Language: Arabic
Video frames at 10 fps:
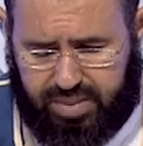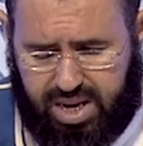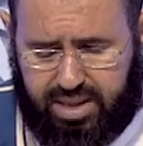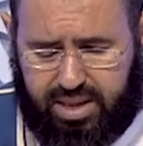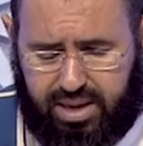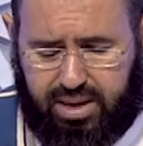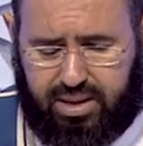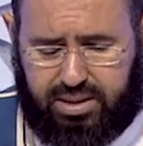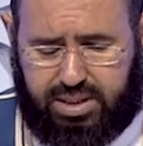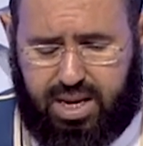هذا
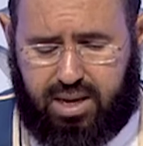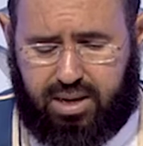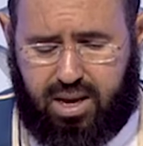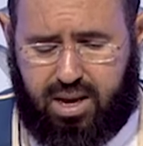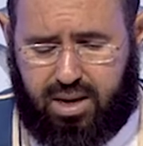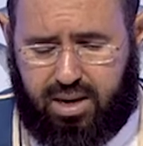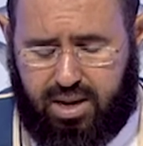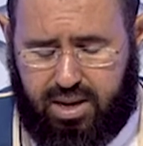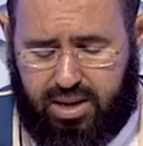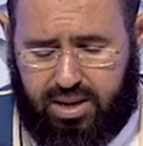الشاعر قال
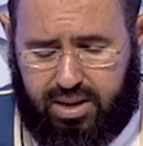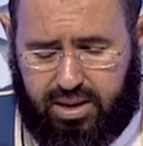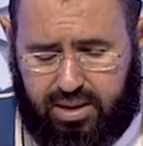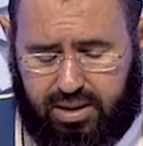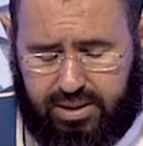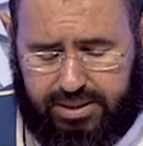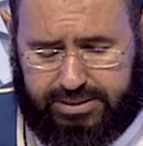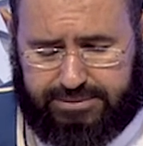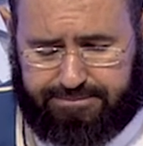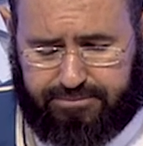
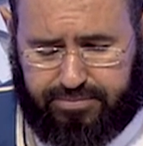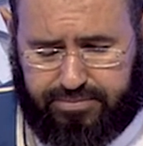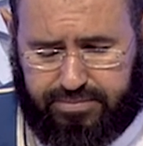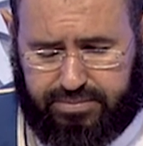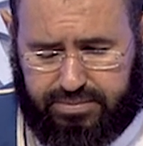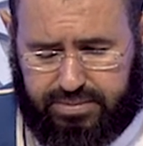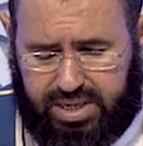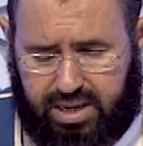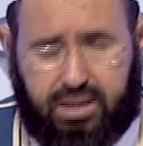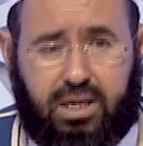آه،
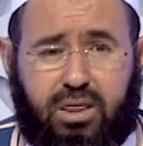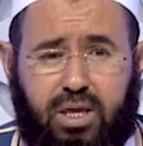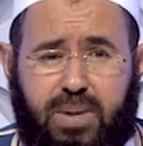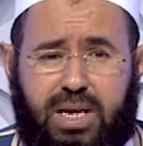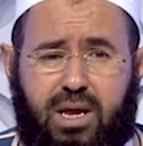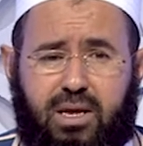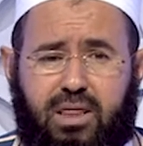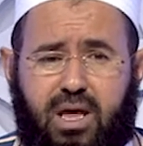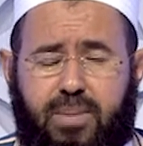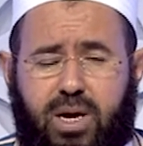لا تظلمن
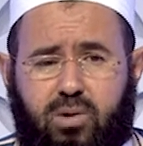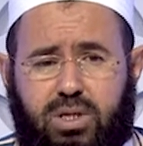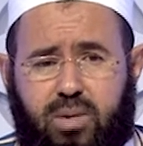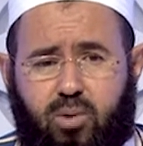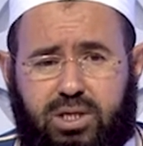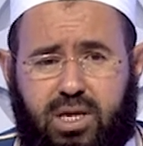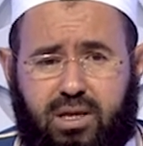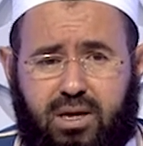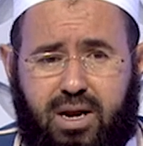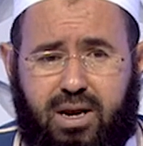اذا ما كنت
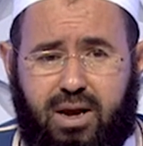مقتدرا